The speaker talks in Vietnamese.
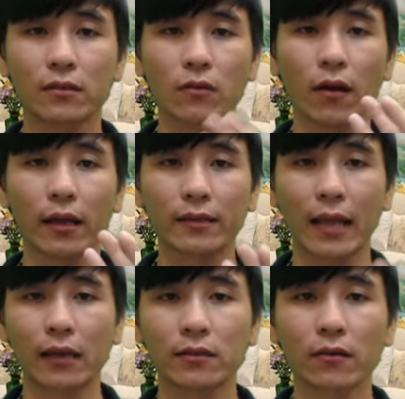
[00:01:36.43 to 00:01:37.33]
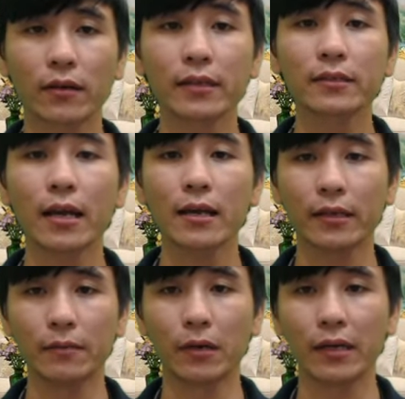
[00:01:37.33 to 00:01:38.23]
gọi là tặng cho cái giá
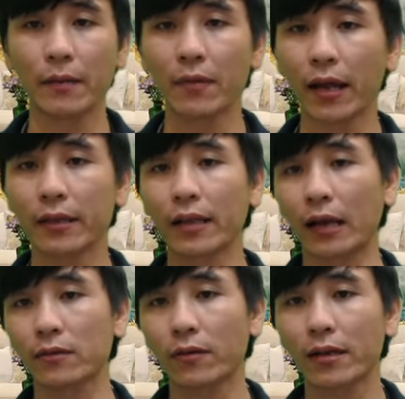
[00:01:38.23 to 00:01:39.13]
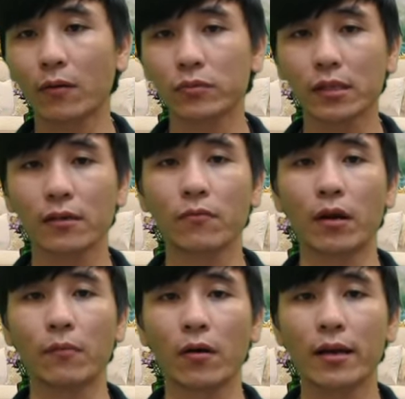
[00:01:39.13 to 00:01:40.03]
trị mình đem lại tặng cho cái công sức mình
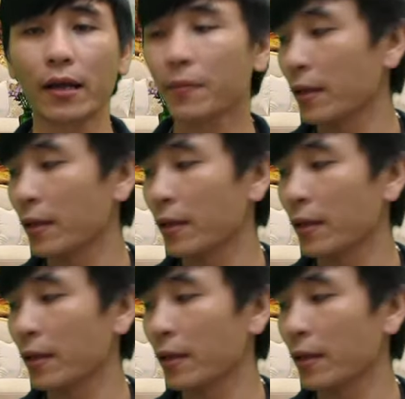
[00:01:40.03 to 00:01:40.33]
bỏ ra